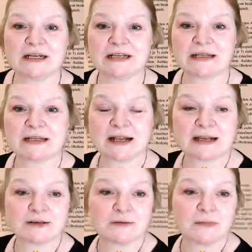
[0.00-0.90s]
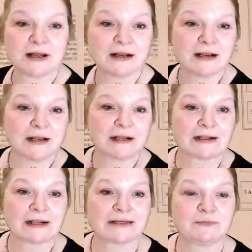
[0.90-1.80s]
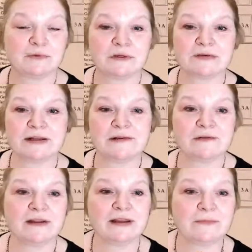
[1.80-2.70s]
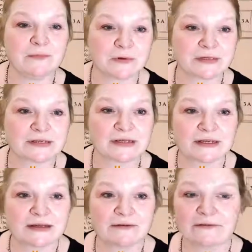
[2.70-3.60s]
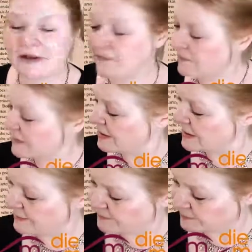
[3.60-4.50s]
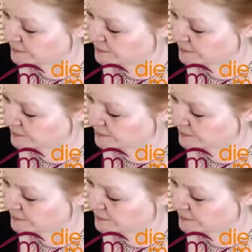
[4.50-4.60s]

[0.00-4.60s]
dass ich gleich nochmal das Buch zur Hilfe nehmen muss, wenn wir,